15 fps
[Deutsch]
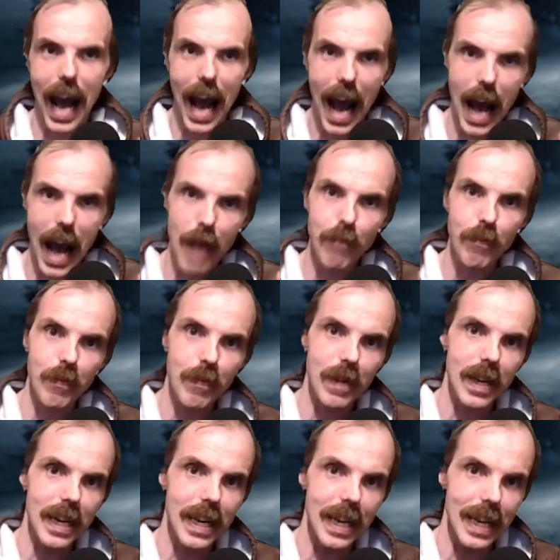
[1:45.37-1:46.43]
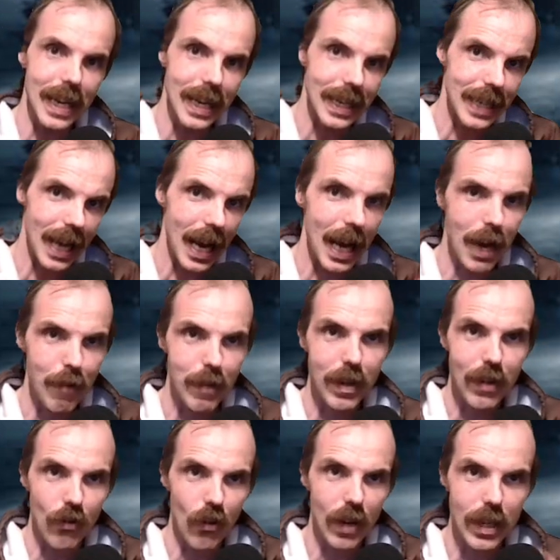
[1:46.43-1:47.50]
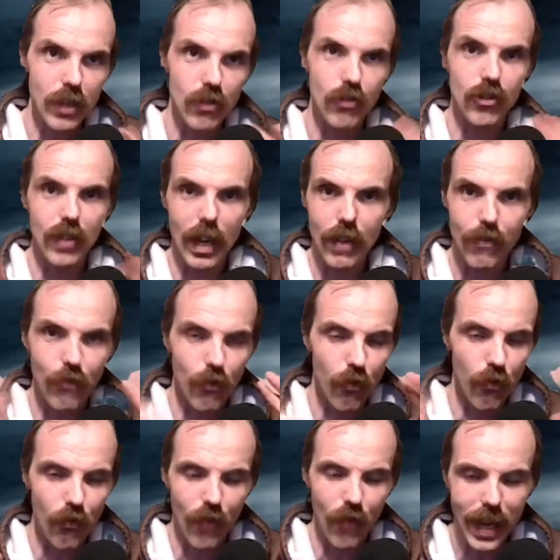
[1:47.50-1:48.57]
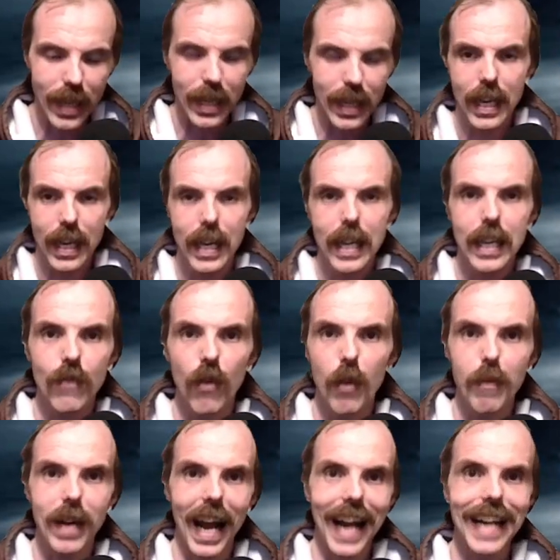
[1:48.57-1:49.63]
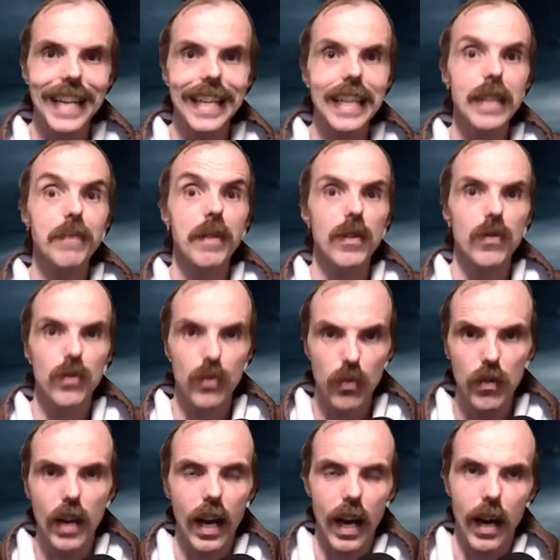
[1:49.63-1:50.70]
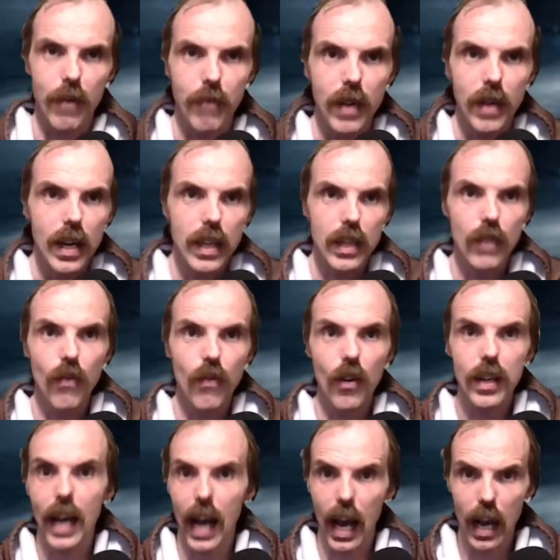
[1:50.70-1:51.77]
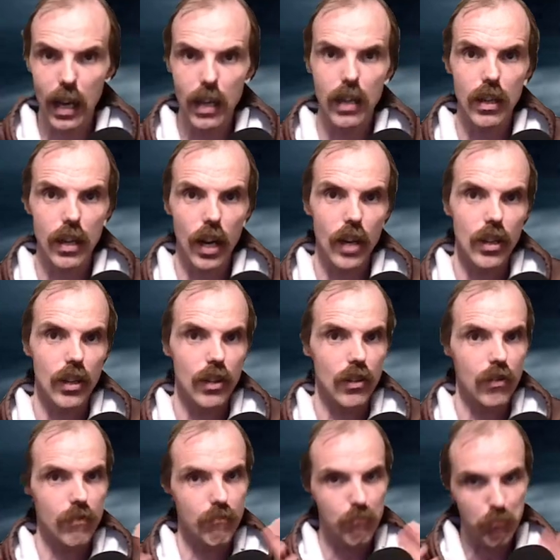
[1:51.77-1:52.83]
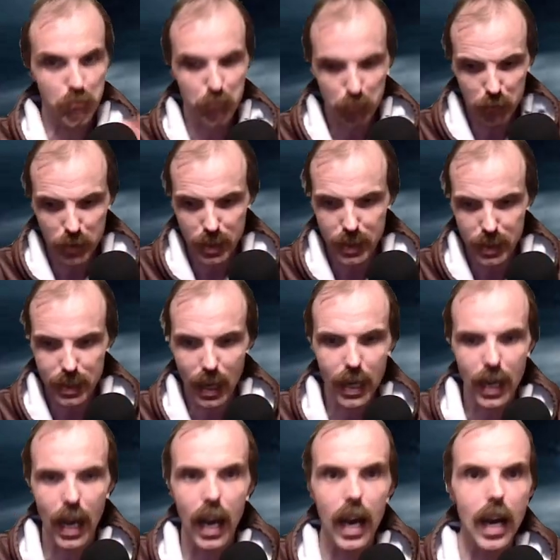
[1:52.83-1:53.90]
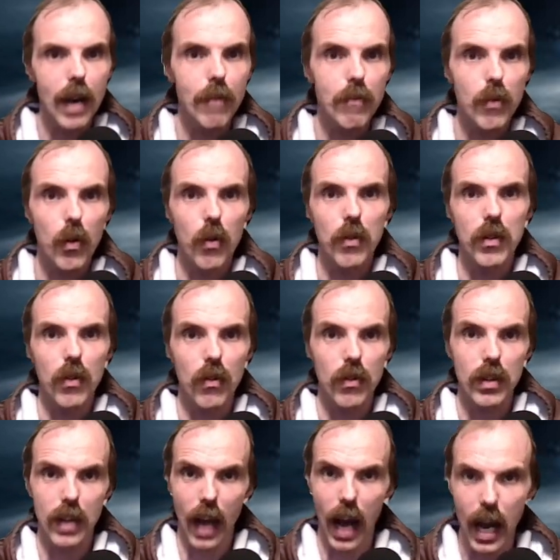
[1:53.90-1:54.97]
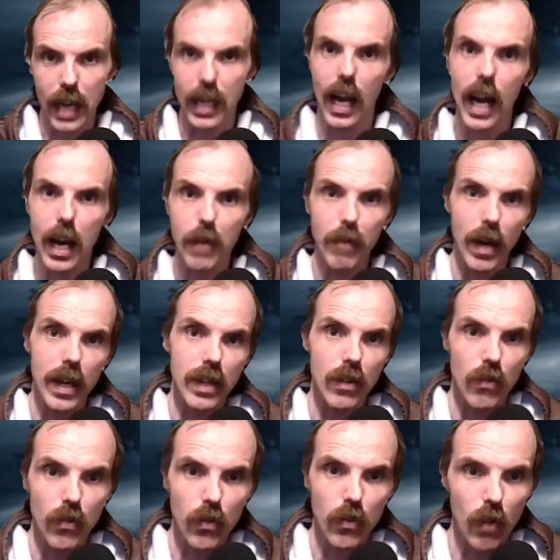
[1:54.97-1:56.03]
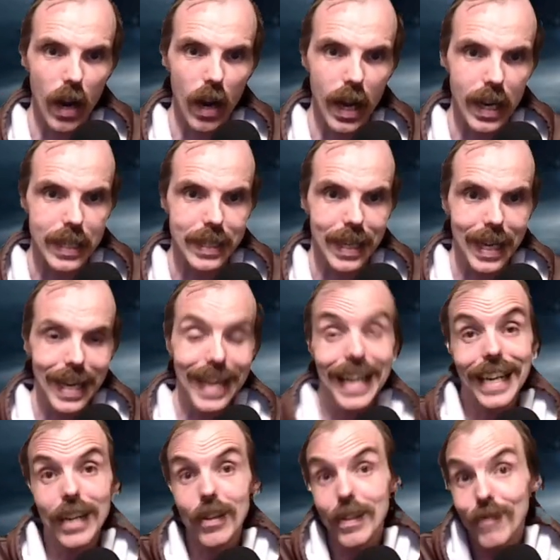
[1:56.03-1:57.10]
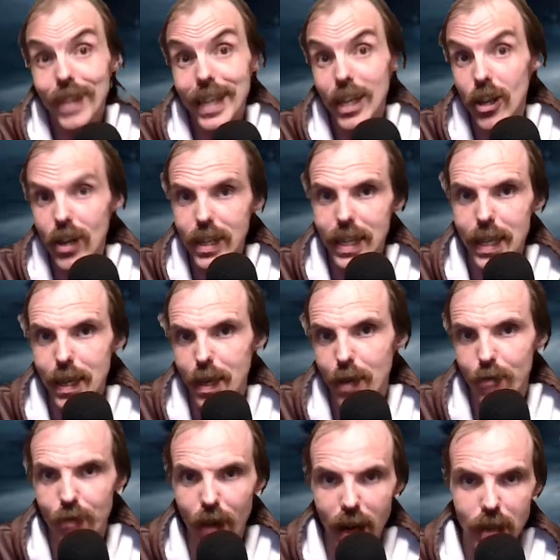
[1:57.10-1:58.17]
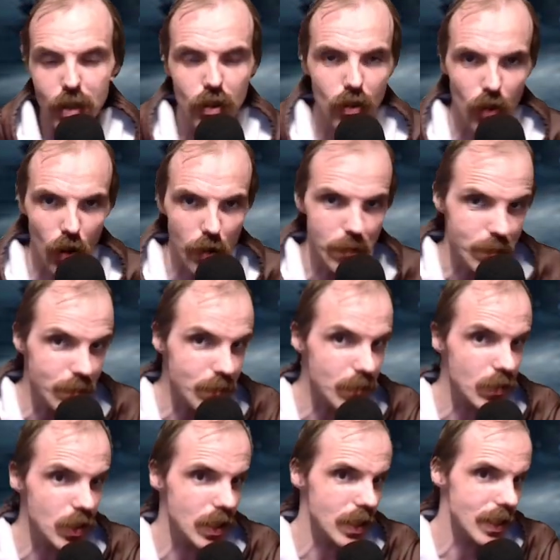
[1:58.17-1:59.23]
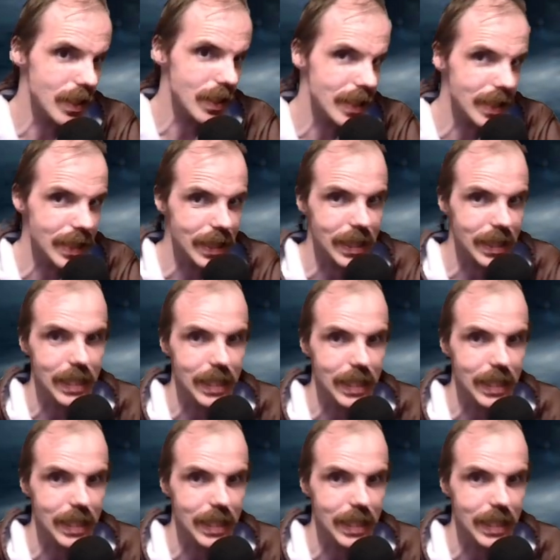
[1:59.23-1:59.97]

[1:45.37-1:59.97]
abgelegt haben, so Richtung Stadt weg. Die wollen mit allen nichts mehr zu tun haben. Die wollen ihre eigene kleine Sache haben und, und hart arbeiten und so alles. Und wenn die Leute in den Wald kommen, äh,